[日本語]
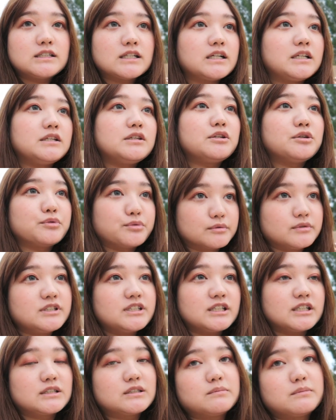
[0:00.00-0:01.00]
砂利っていうのを
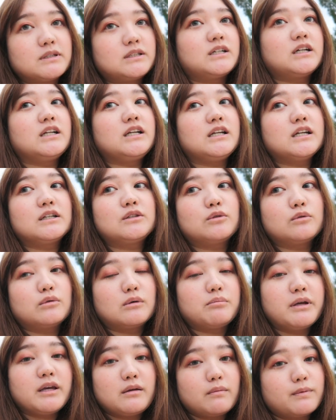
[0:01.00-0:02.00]
敷き詰めたりあと
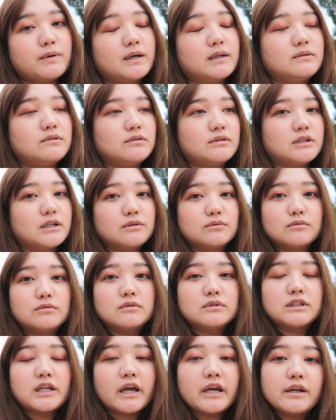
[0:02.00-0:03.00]
はペーバーって
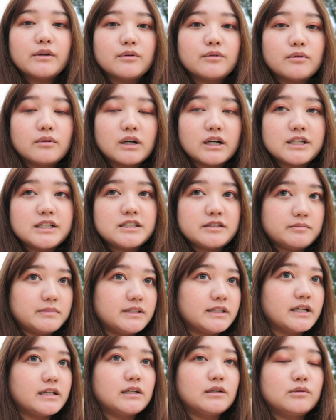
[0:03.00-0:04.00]
いったタイルとか石
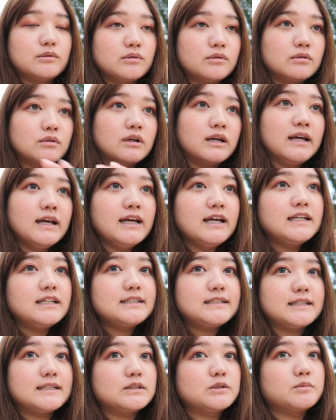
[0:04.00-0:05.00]
みたいなのを敷
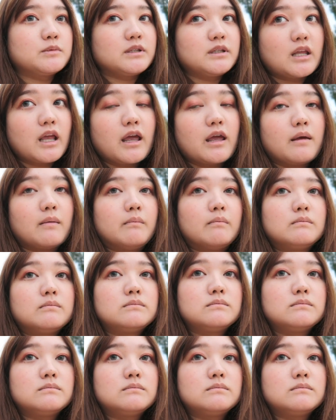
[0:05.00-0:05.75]
き詰めて